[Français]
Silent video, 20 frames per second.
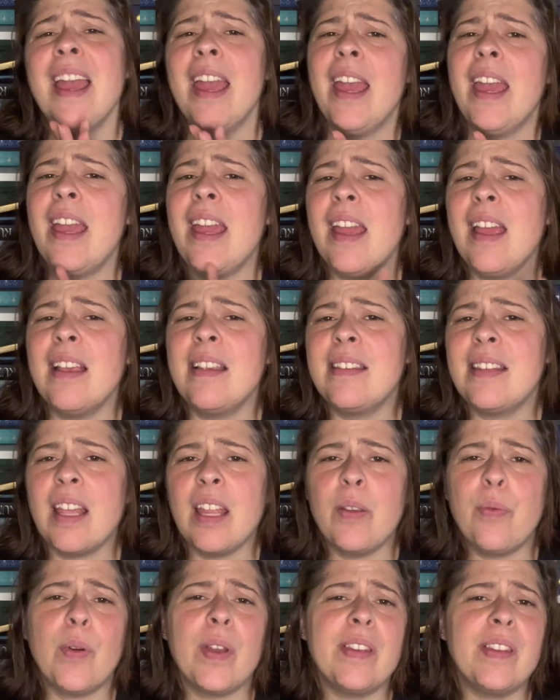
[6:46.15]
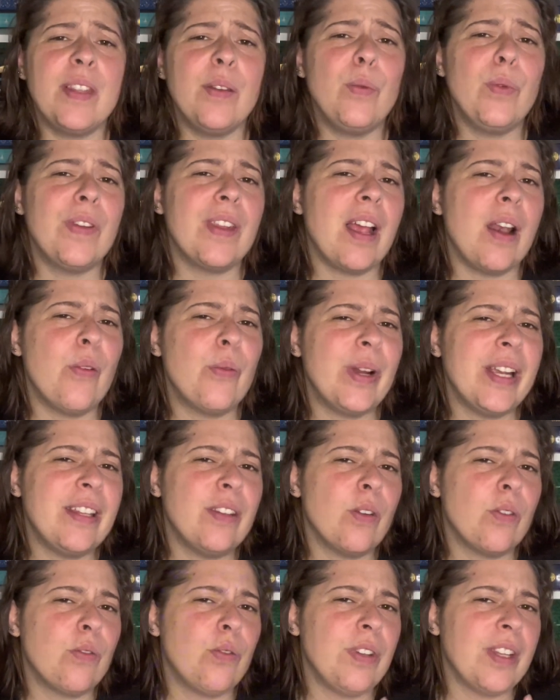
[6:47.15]
Et cette fois-ci, nous allons être
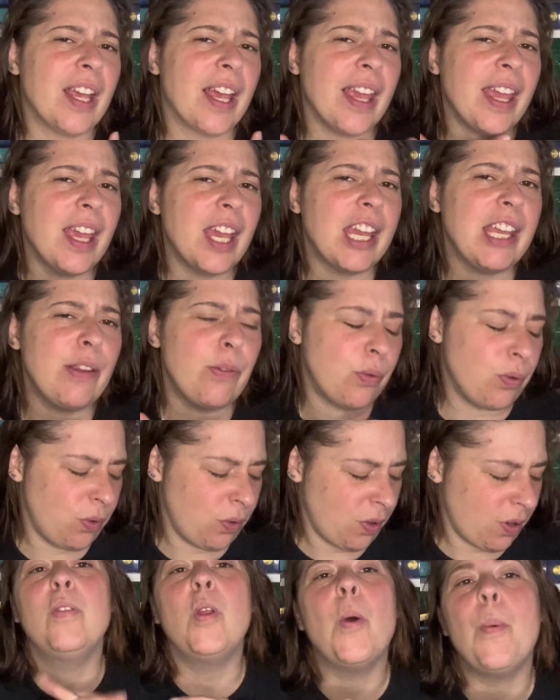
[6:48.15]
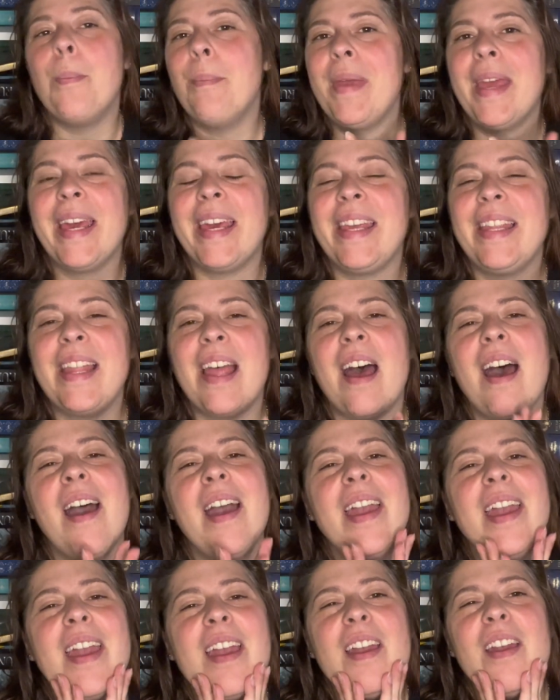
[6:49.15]
dans une réécriture de Mérida.
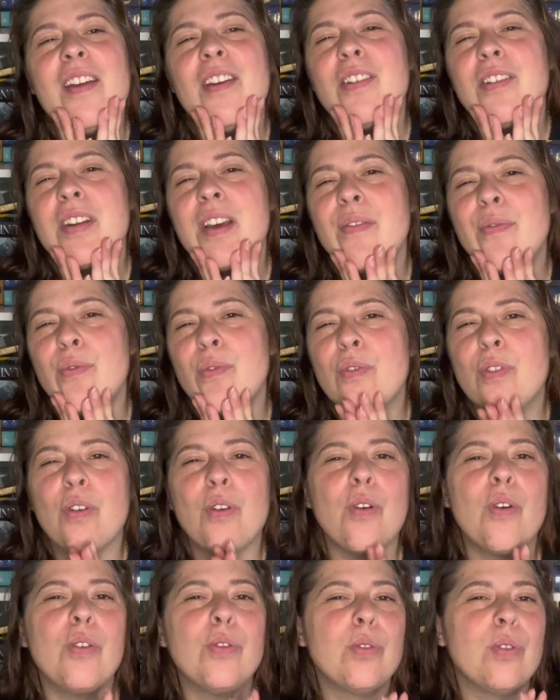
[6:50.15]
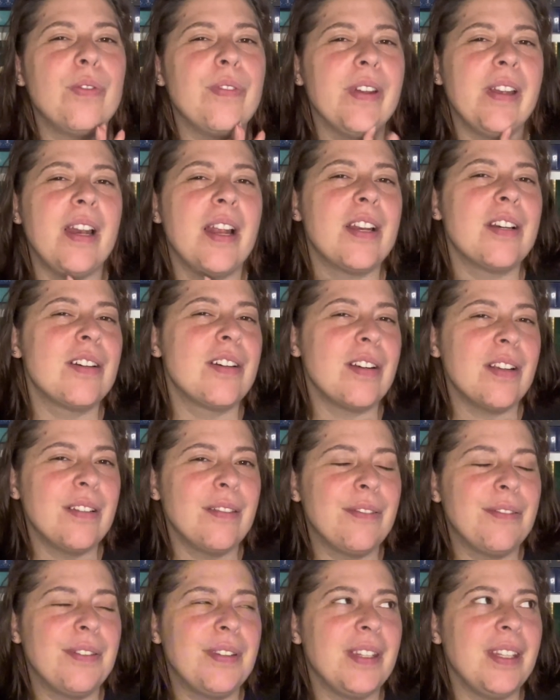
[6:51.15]
Et j'avoue que retrouver la jeune
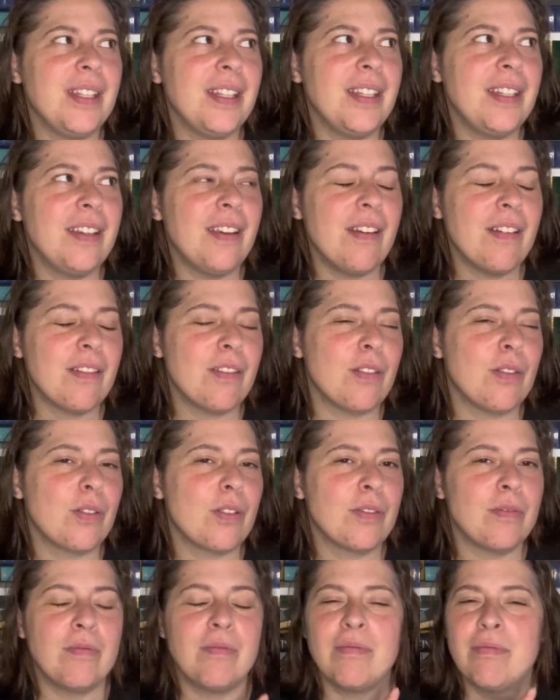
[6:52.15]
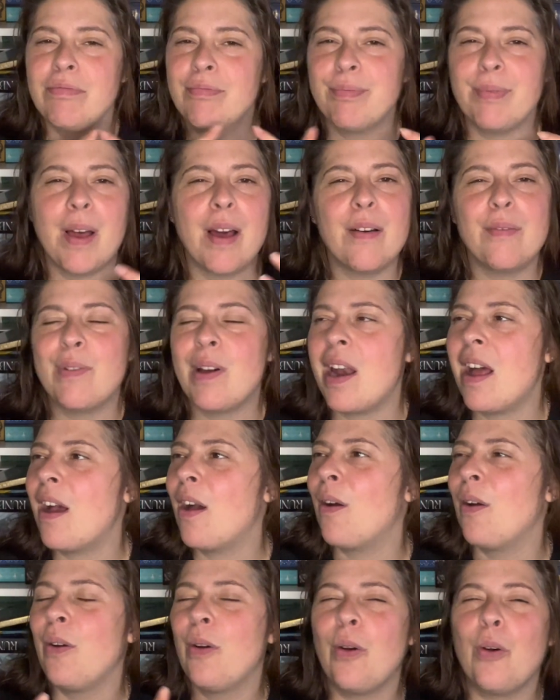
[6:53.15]
fille, euh, enfin voilà,
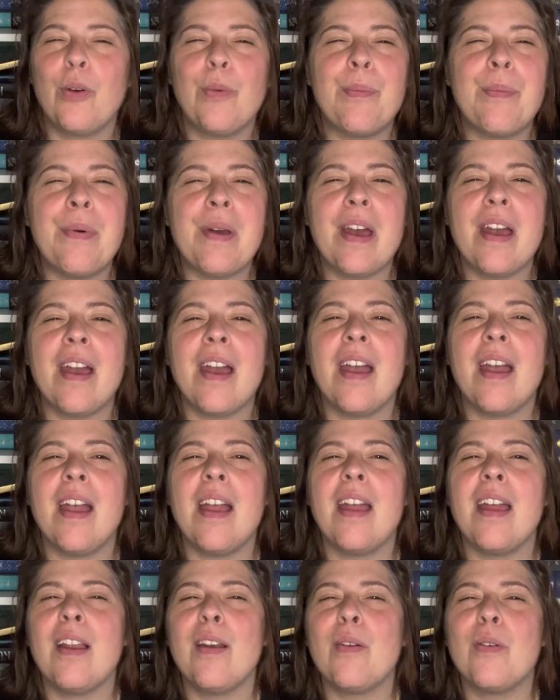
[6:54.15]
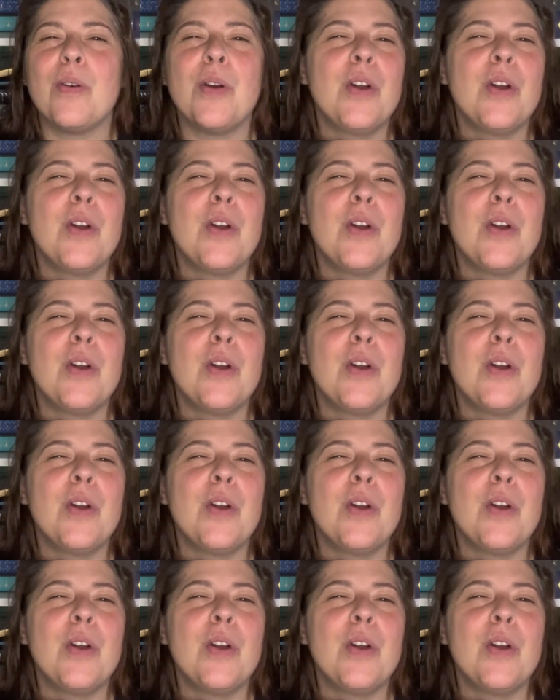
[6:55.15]
rebelle,